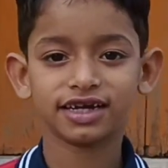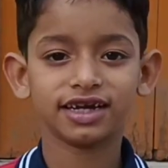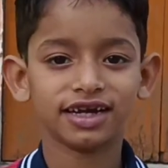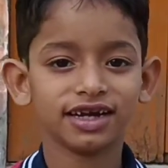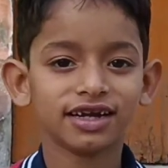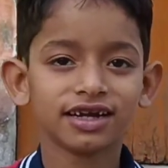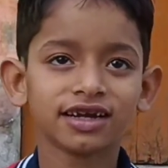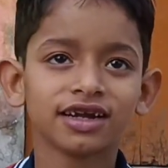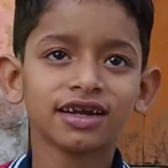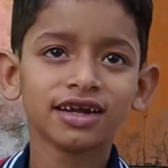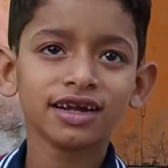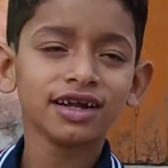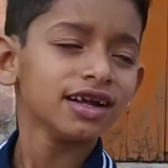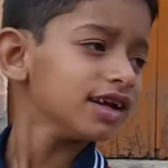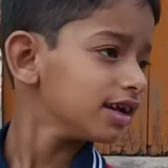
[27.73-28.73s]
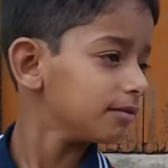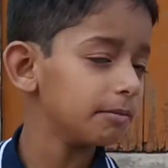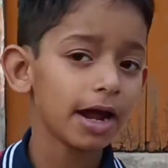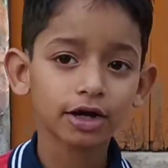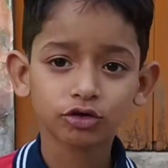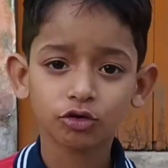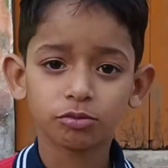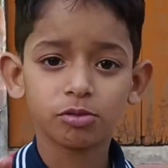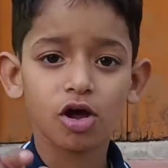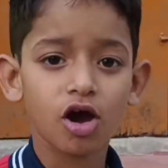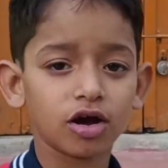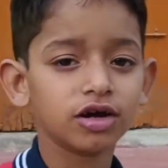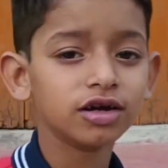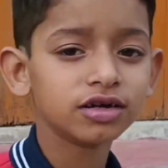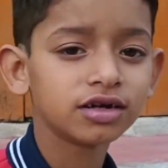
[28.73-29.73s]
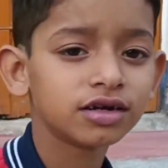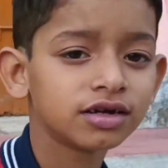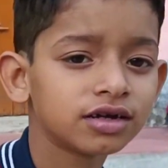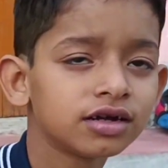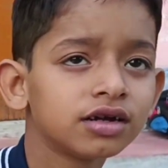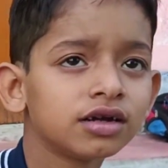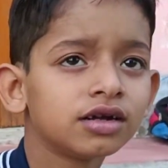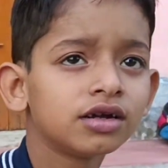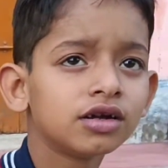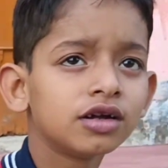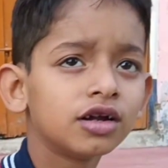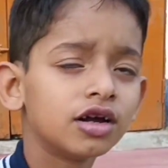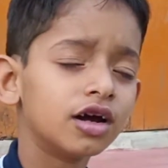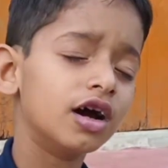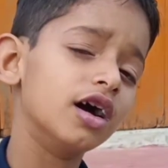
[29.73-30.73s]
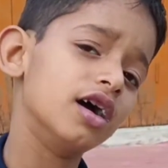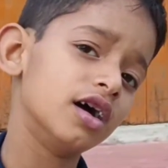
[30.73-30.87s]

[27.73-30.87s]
ब्लॉग का क्या नाम है बैक टू ब्लॉग बैक टू ब्लॉग